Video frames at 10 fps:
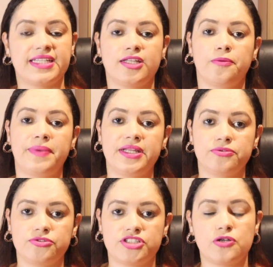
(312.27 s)
que tem um
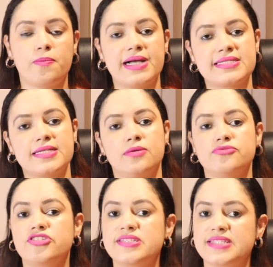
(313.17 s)
período de
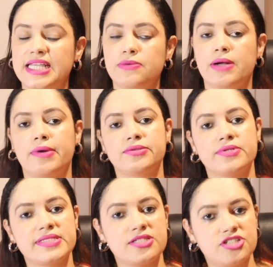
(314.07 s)
incubação de 5 a
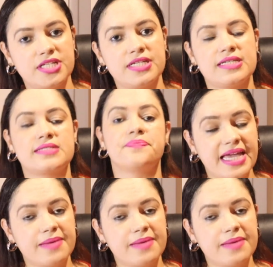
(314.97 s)
14 dias.